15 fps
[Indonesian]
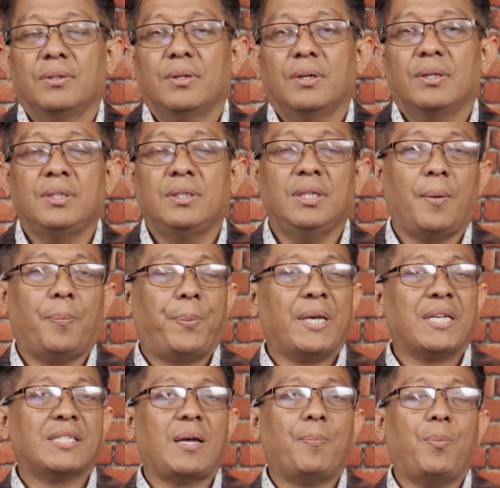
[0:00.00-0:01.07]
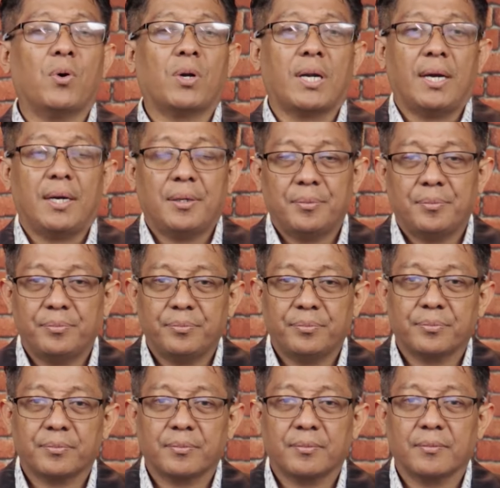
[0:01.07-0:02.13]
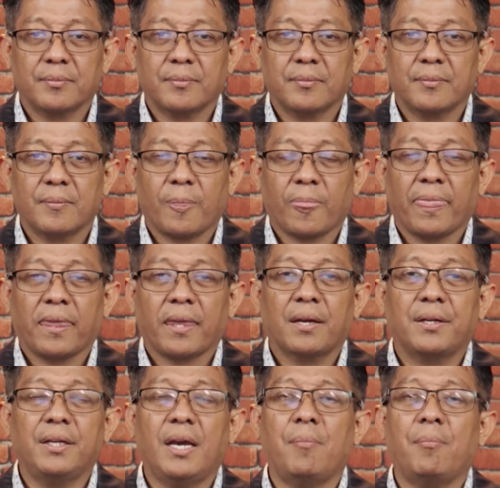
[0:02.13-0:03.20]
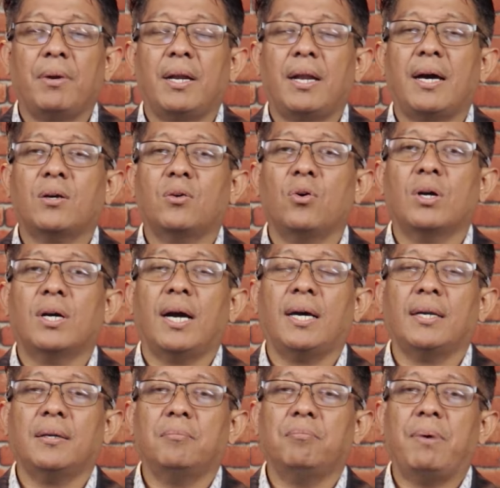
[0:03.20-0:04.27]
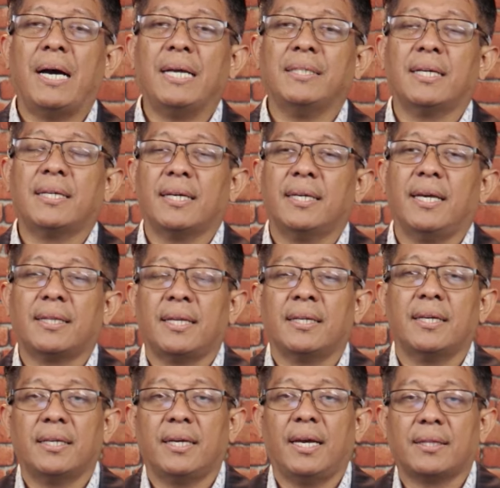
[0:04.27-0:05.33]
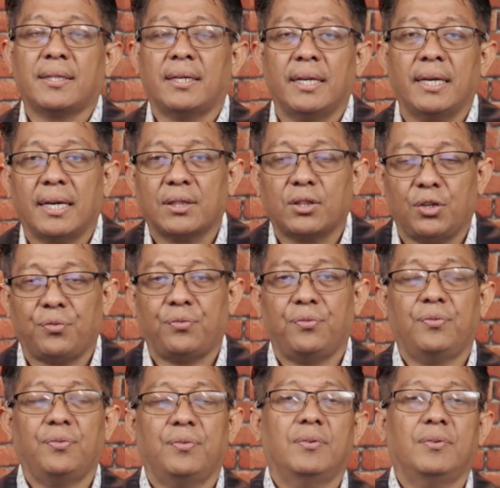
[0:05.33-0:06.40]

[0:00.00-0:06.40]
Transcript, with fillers: Dia pesta pora. Dia melakukan banyak kegiatan-kegiatan negatif